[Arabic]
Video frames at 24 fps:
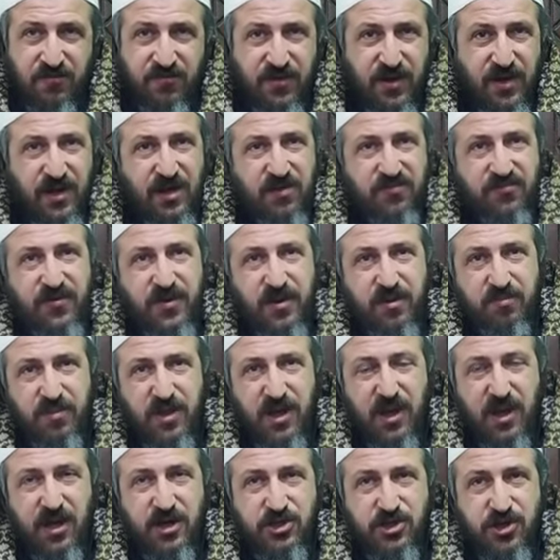فكفى
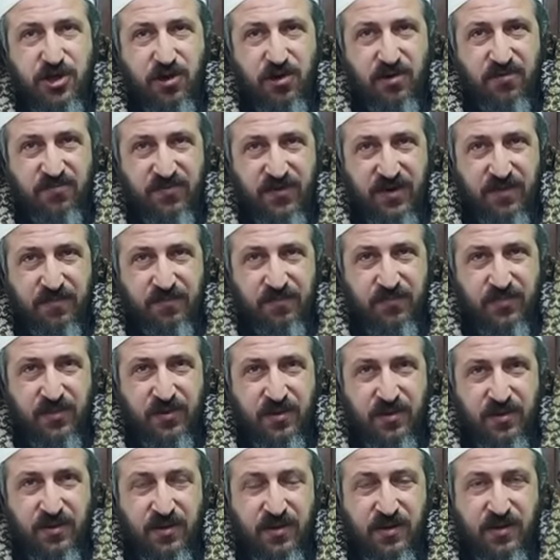بها شرفا
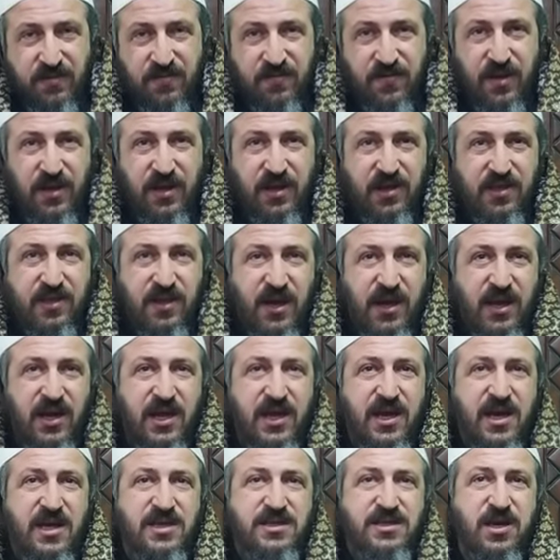
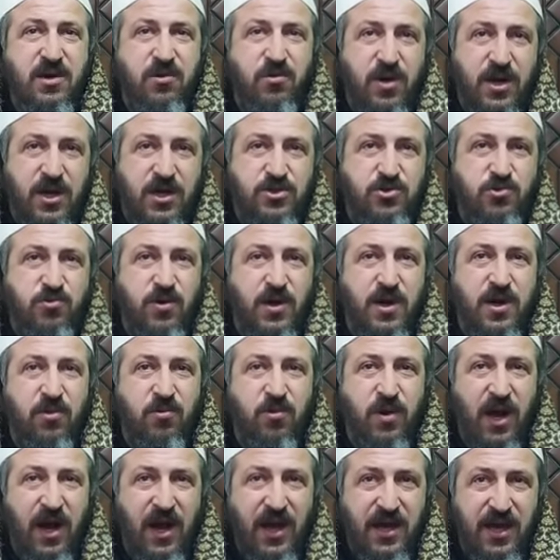فلذلك زواجها
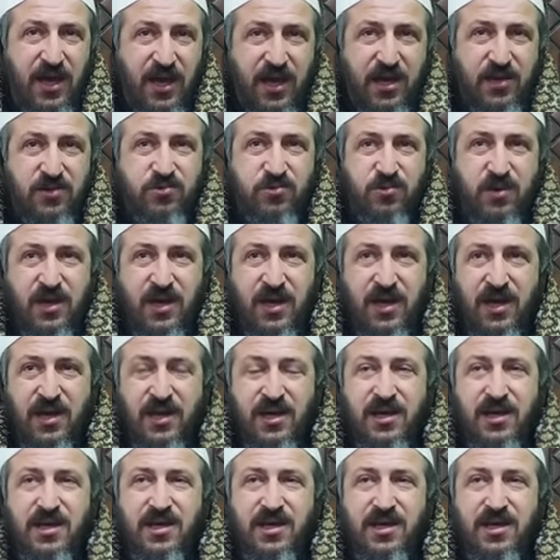وحياتها